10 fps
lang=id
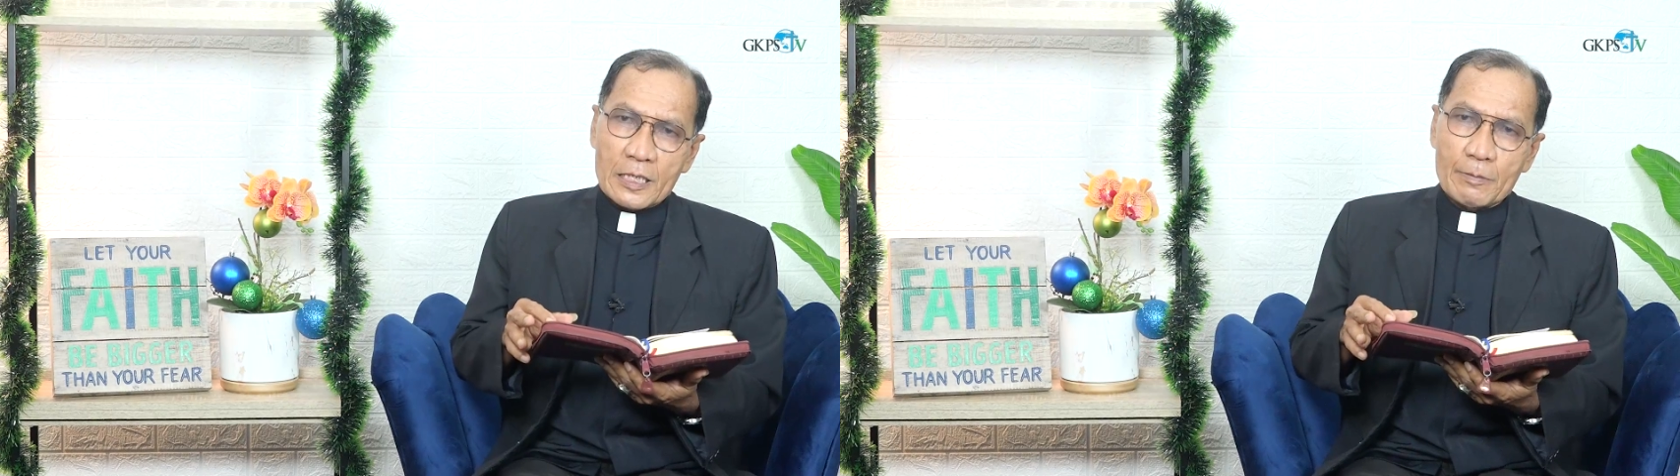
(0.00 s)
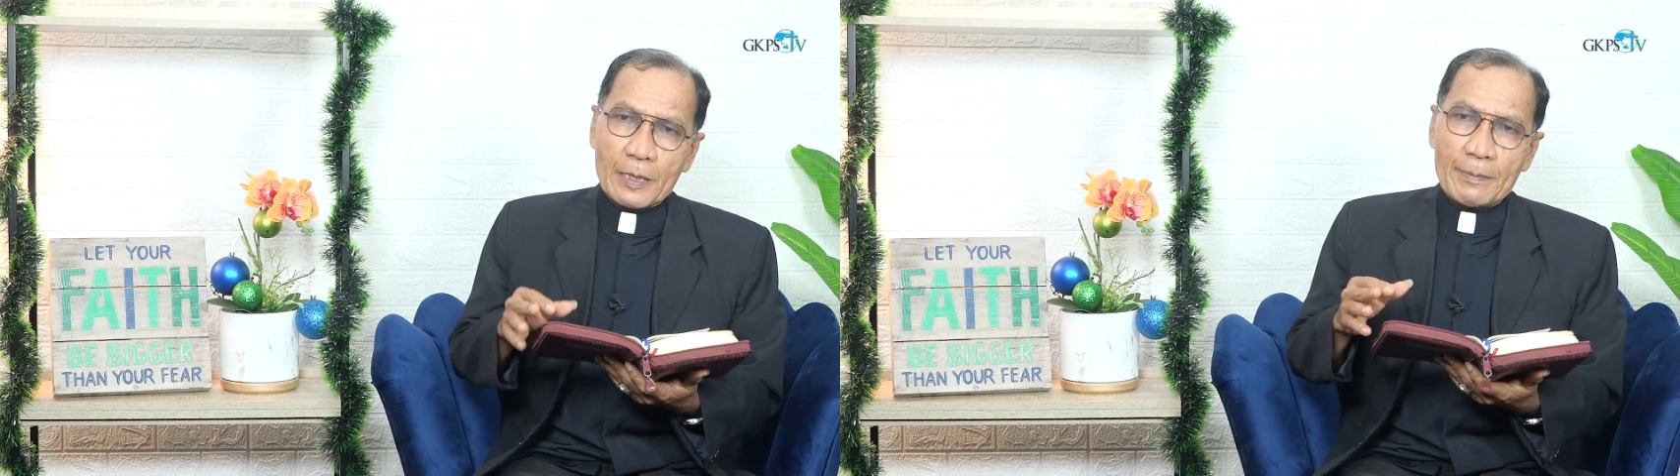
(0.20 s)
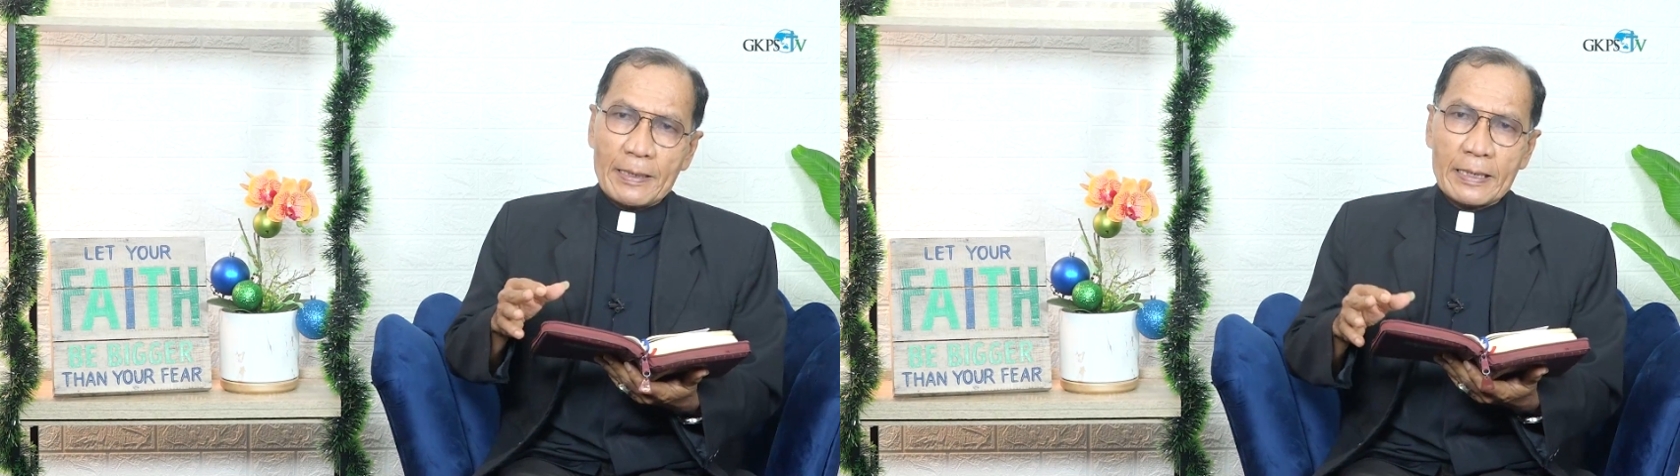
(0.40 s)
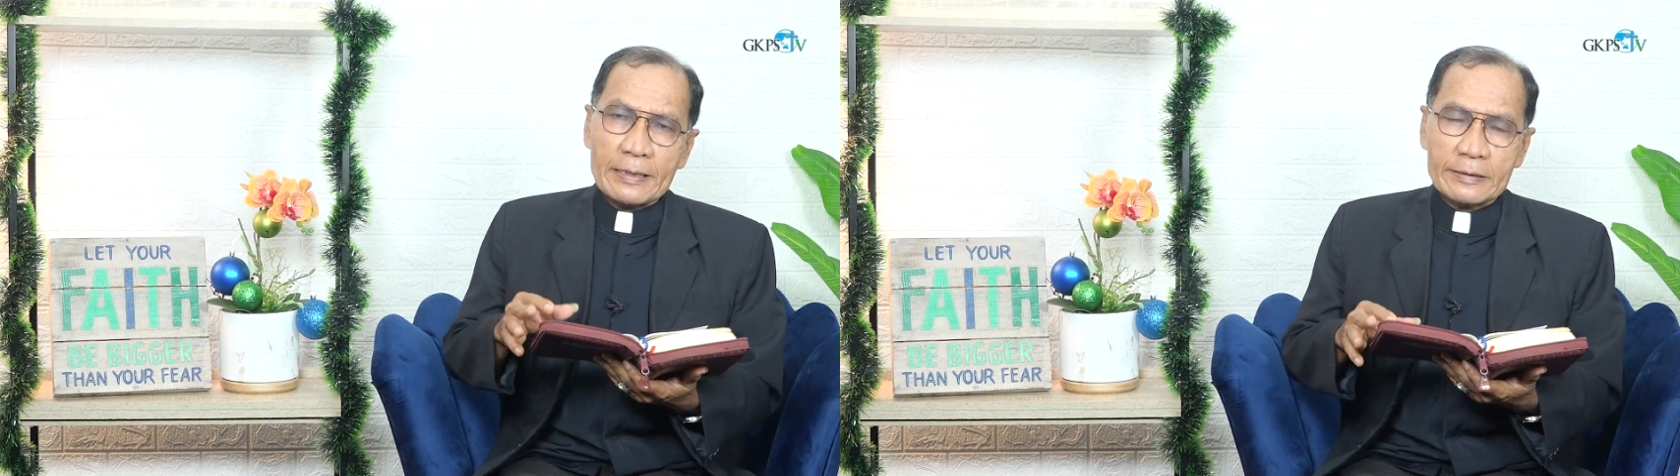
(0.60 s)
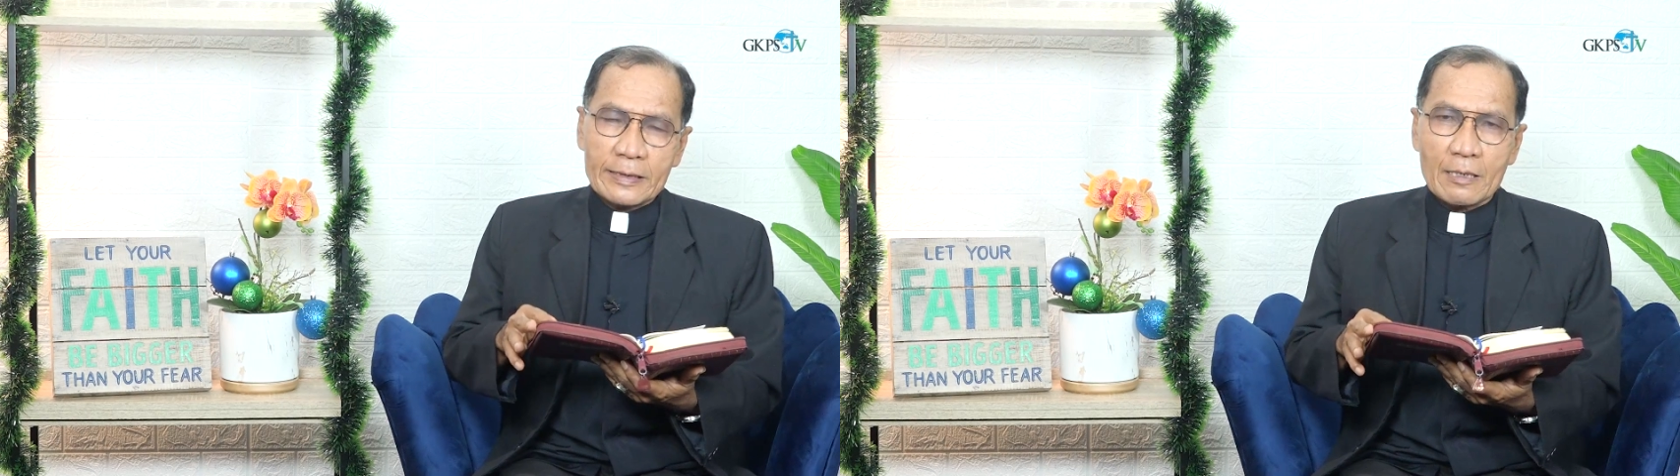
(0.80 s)
Sebagaimana
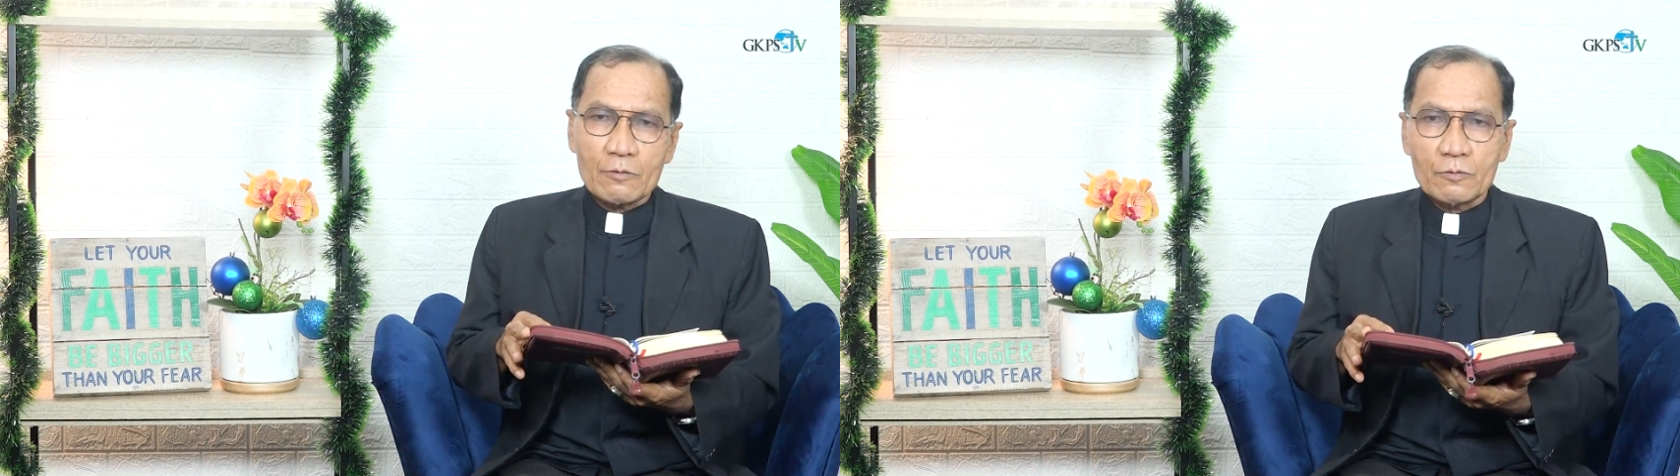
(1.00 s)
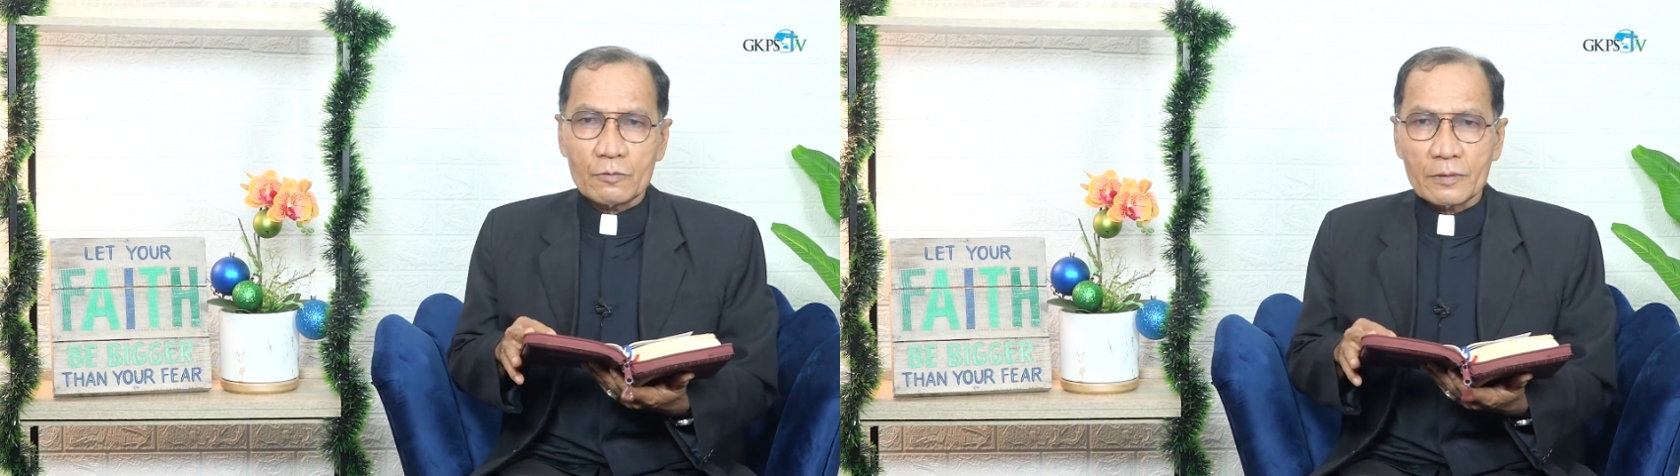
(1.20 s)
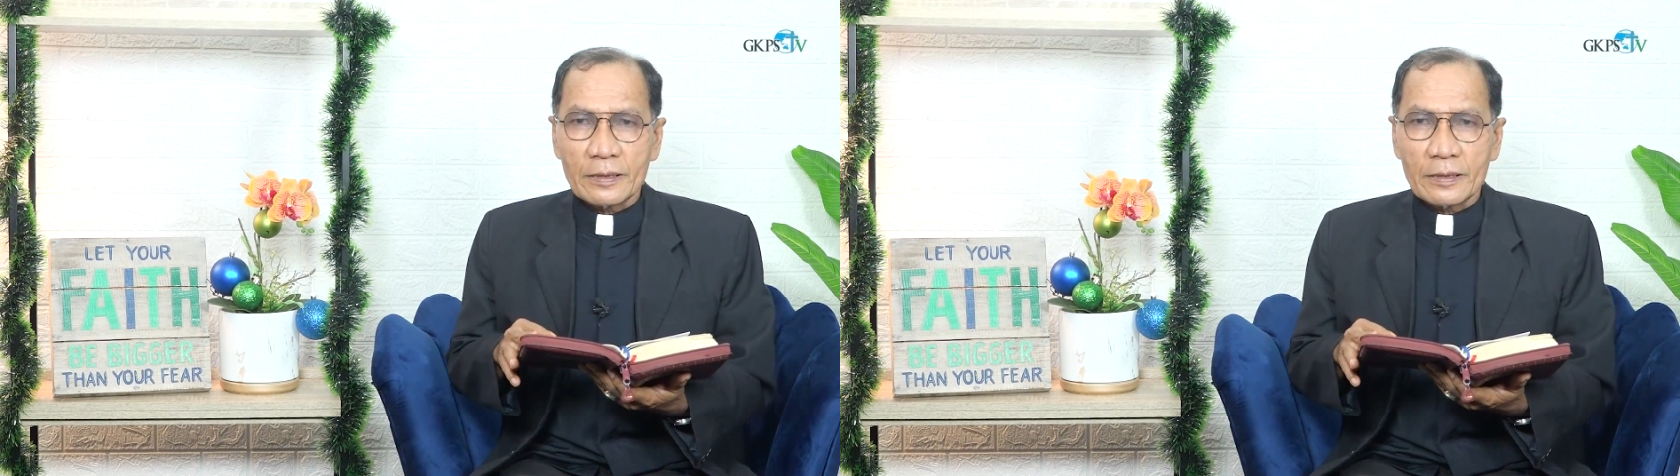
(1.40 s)
kita tahu,